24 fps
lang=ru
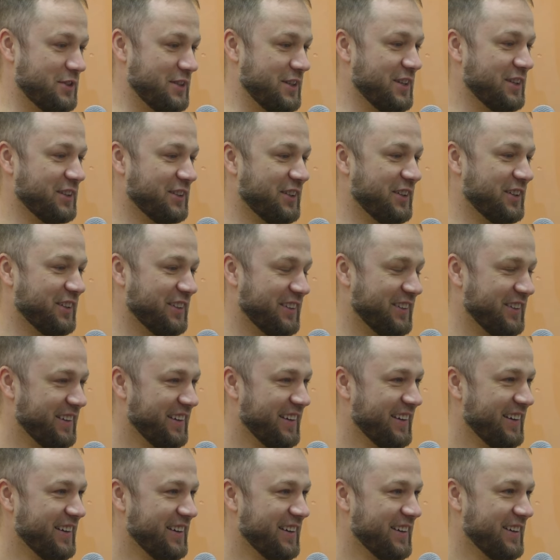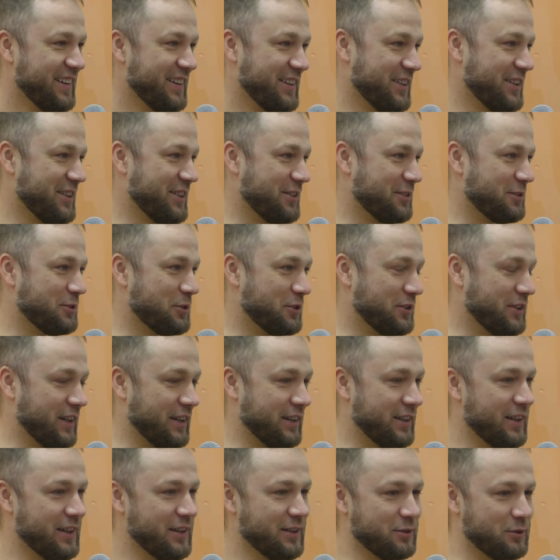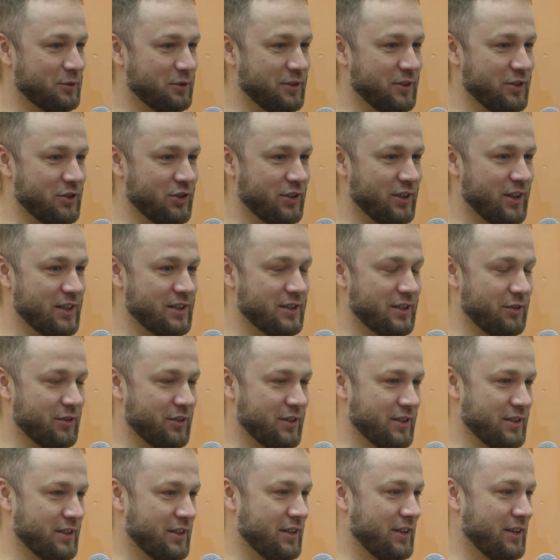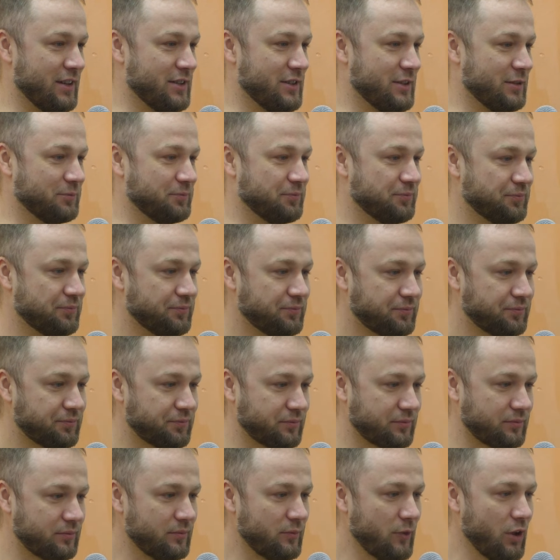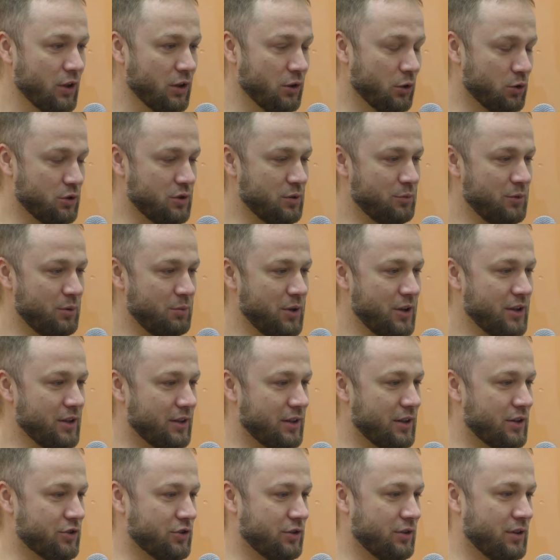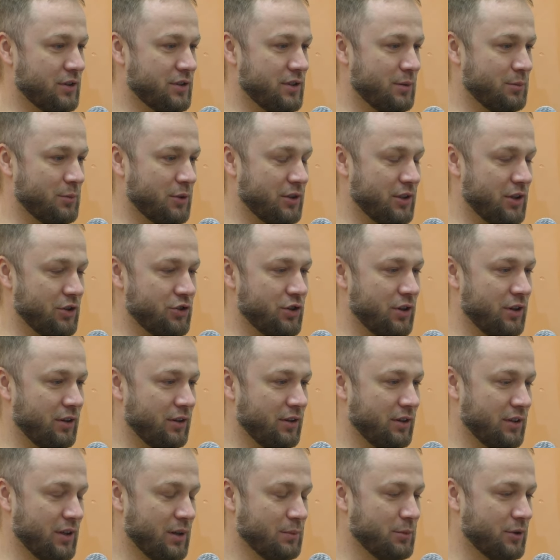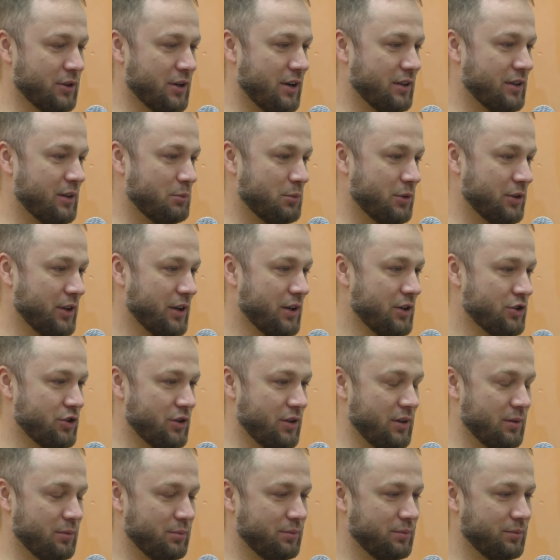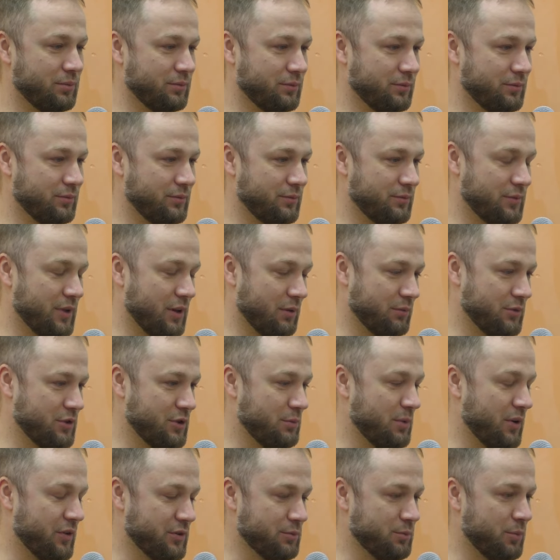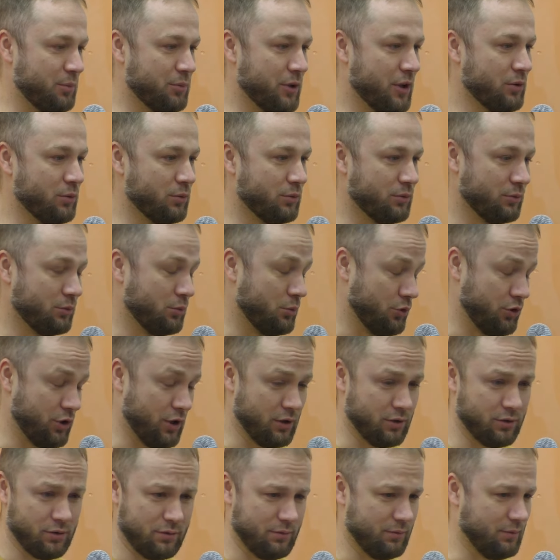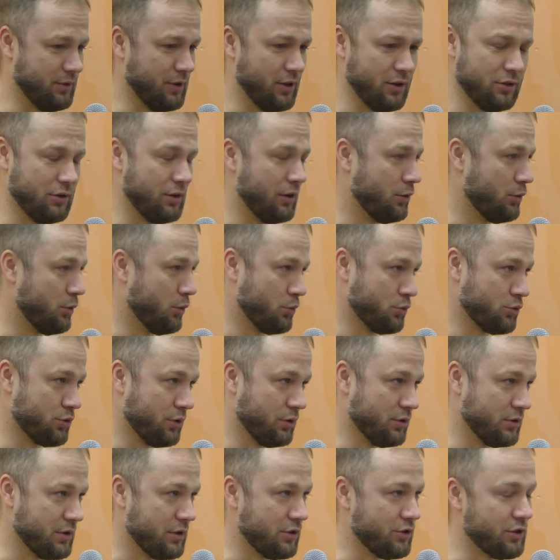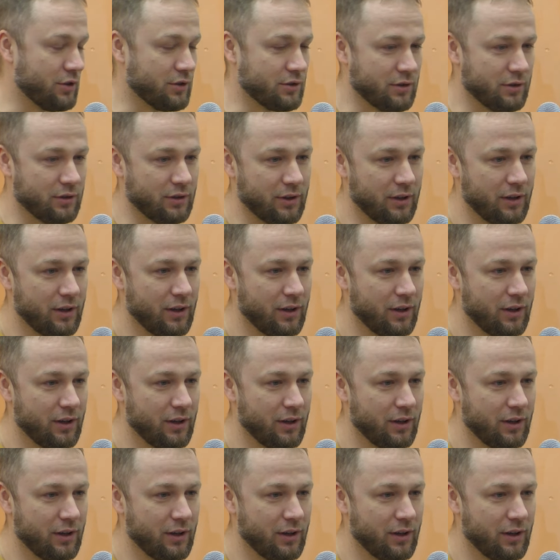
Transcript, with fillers: сделал, вот, тогда вот начинается, наверное, занятие. Но, тем не менее, даже на самых начальных этапах, когда пытаешься, я там себя вспоминаю, ну и сейчас, я недалеко ушел, если честно.